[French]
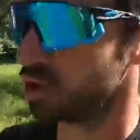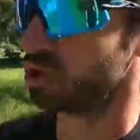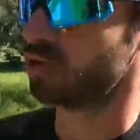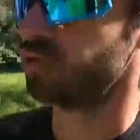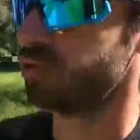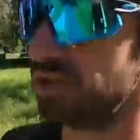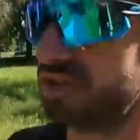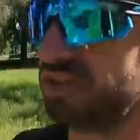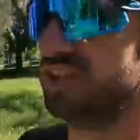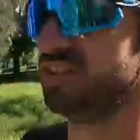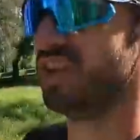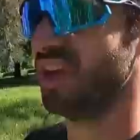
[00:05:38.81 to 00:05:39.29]

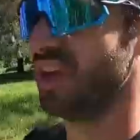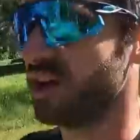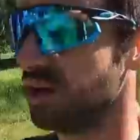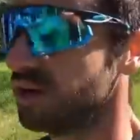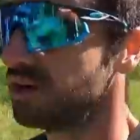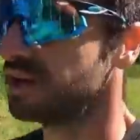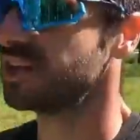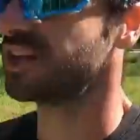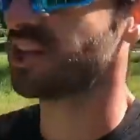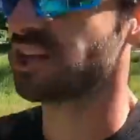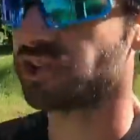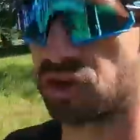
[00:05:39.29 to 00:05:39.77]
je vous le disais,
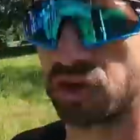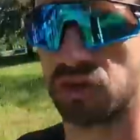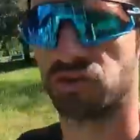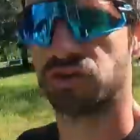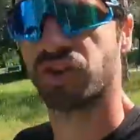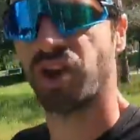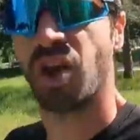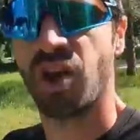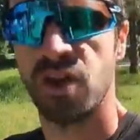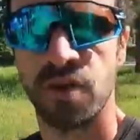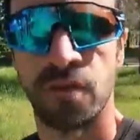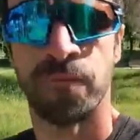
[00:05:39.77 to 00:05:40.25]
4h30,
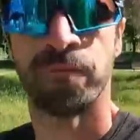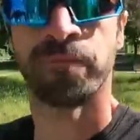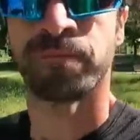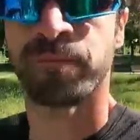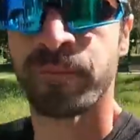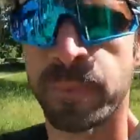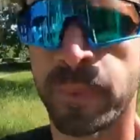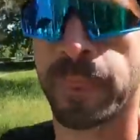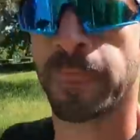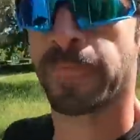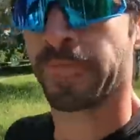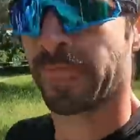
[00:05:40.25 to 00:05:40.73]
hein,
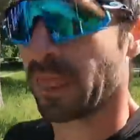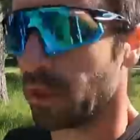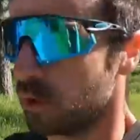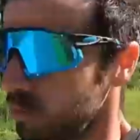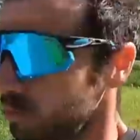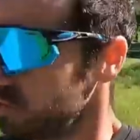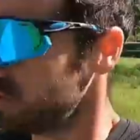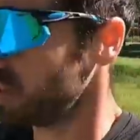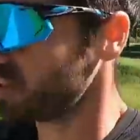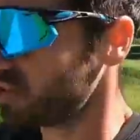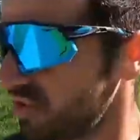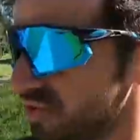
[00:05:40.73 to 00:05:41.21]

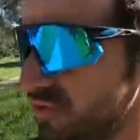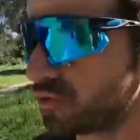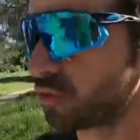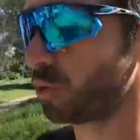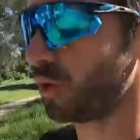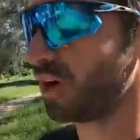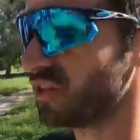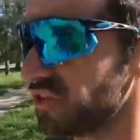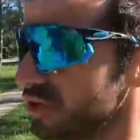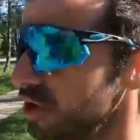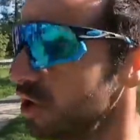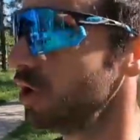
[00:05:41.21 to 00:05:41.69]
objectif
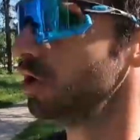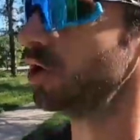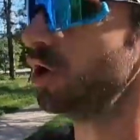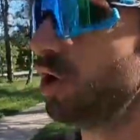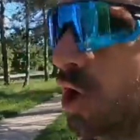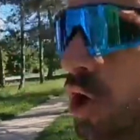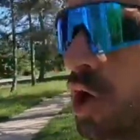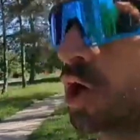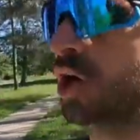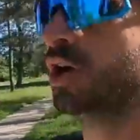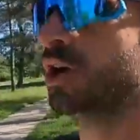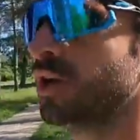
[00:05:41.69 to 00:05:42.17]
3 h euh,